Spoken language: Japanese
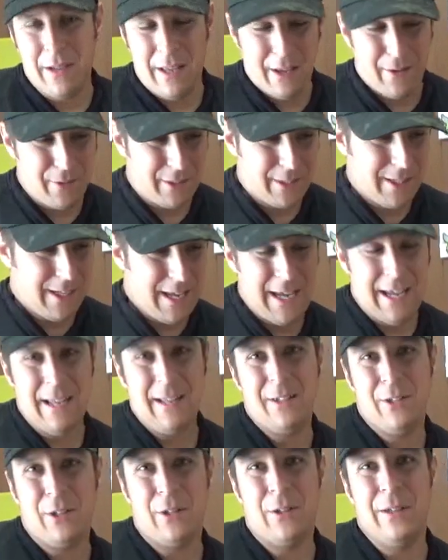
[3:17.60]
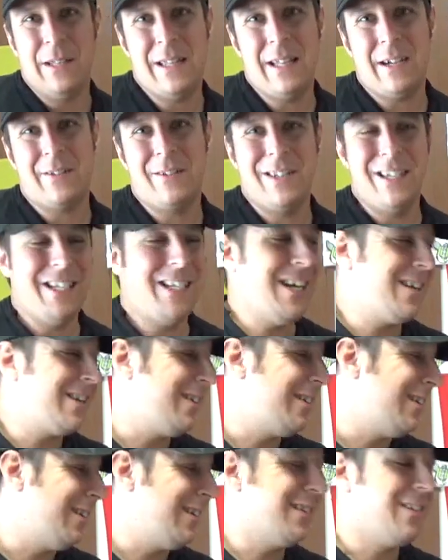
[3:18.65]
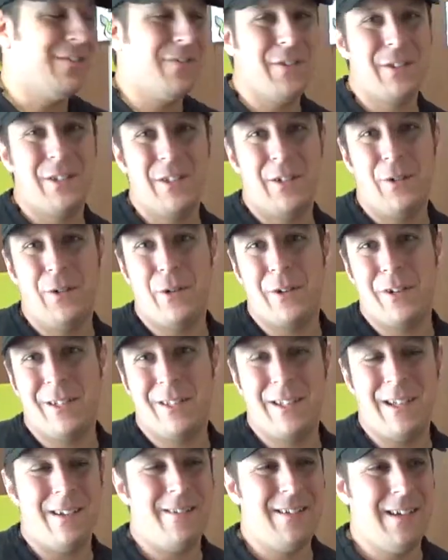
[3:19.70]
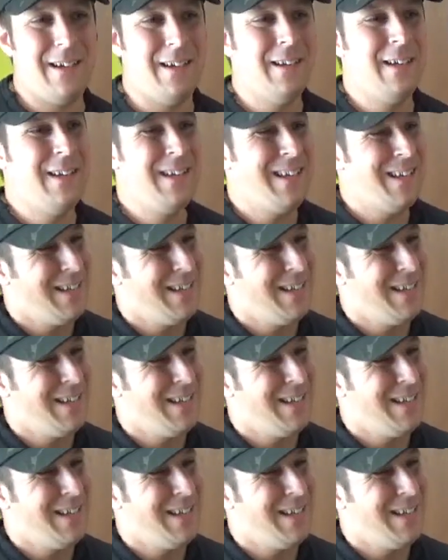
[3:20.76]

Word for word: いこっちでちょっと痛くになると普通のオールスターは